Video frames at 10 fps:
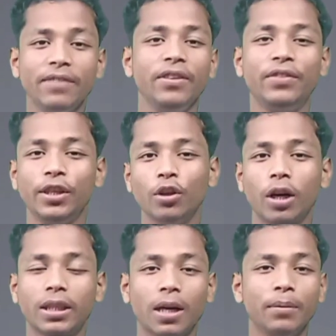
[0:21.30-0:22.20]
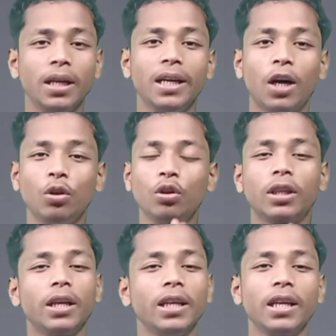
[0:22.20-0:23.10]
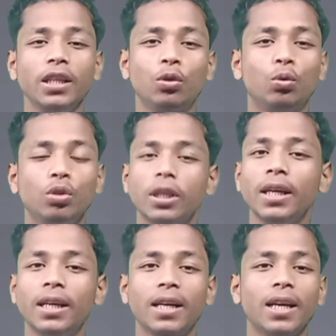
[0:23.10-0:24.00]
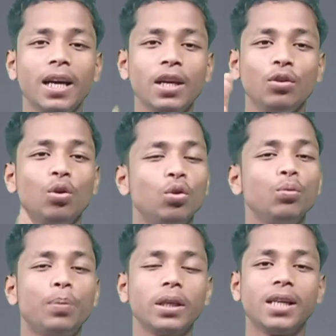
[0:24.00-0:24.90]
के भी वीडियो का थंबनेल डाउनलोड करने के लिए कुछ नहीं करना है यूट्यूब पर